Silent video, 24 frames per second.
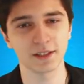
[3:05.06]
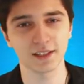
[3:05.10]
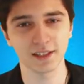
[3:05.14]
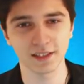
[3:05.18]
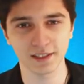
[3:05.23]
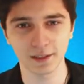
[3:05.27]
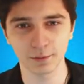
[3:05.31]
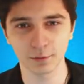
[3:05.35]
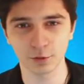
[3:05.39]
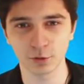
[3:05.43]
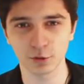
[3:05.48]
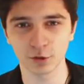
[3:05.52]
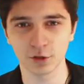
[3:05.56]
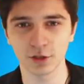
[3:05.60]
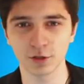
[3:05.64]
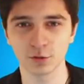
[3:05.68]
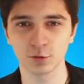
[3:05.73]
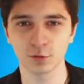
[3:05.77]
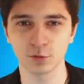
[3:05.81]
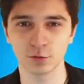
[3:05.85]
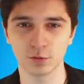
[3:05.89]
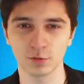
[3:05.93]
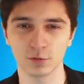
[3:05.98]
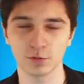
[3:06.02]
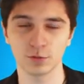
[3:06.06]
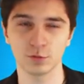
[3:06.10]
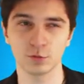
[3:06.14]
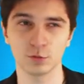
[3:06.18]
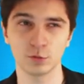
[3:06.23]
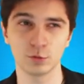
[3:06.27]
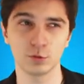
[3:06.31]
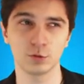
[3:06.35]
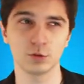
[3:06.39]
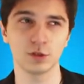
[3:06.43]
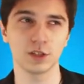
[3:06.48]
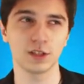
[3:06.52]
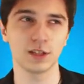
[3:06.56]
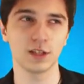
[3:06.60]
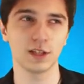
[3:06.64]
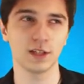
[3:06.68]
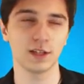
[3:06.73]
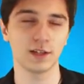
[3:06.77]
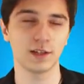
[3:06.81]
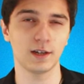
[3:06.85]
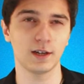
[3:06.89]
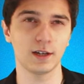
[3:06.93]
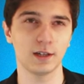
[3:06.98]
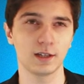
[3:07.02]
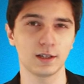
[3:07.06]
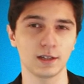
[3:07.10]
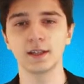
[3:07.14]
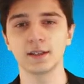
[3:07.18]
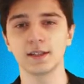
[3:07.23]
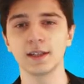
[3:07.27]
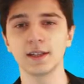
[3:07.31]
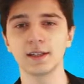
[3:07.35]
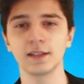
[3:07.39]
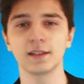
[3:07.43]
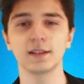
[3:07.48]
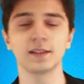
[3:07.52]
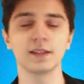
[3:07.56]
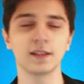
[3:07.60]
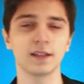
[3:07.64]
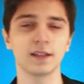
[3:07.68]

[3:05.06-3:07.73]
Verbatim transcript: kısa bir süre sürse de yeriydi